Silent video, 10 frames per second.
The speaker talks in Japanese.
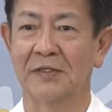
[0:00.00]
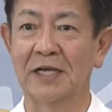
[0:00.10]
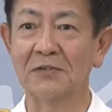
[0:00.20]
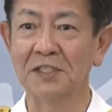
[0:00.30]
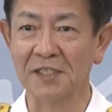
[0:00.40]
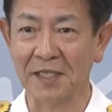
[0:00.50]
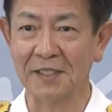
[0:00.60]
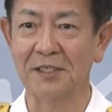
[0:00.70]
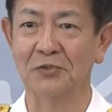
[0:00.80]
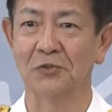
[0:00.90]
役に立っ
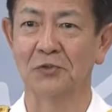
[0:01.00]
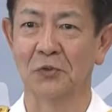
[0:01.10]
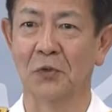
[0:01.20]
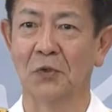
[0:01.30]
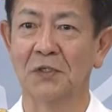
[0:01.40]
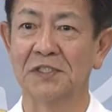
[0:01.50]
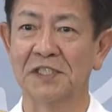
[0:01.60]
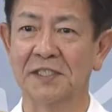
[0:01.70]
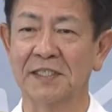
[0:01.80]
てるというのを実